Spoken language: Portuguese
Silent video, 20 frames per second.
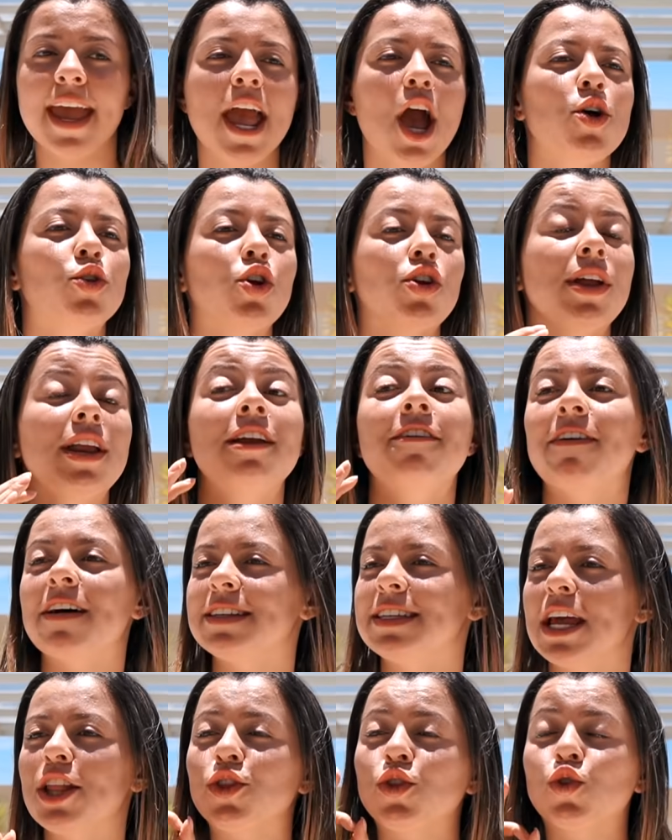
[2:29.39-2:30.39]
Eu tô tendo que
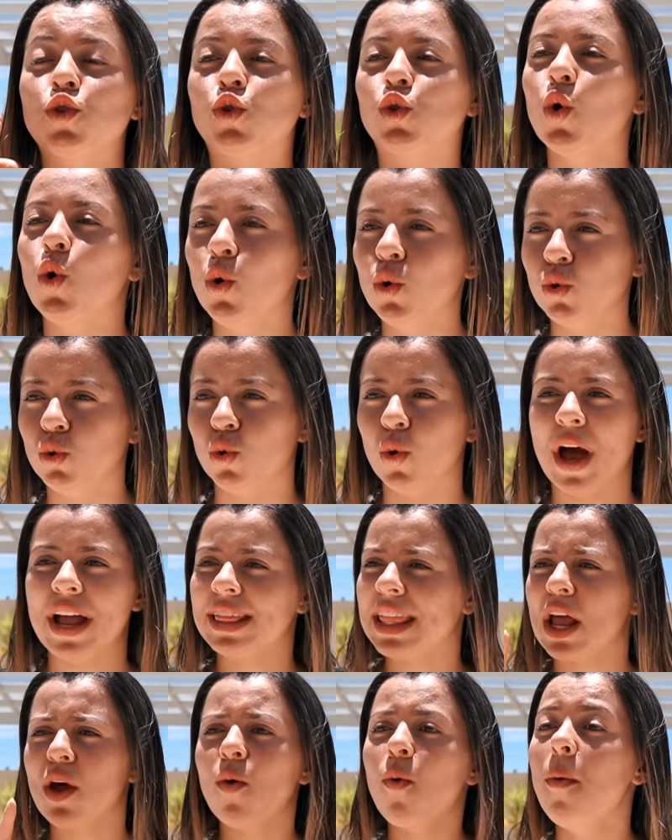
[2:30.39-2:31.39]
fazer tudo,
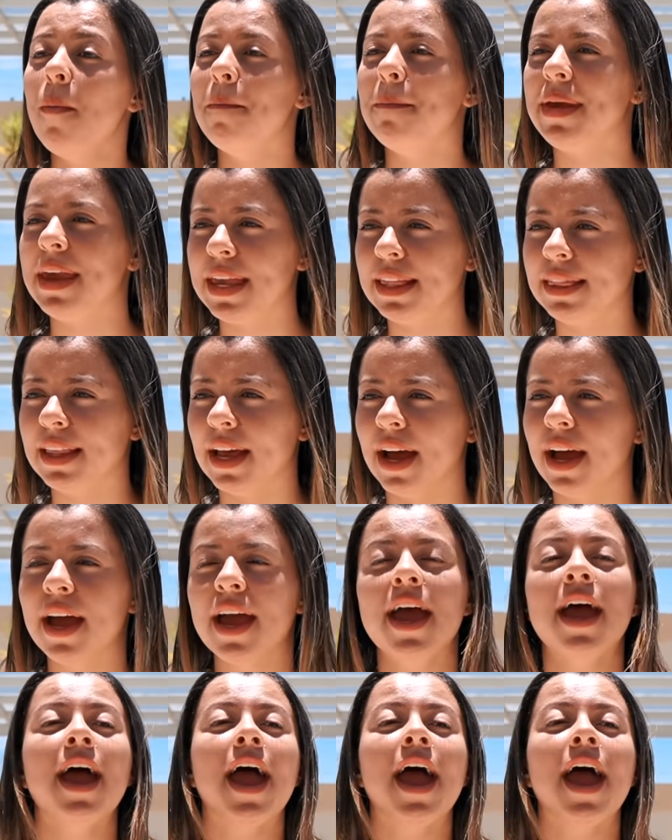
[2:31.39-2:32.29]
até comida.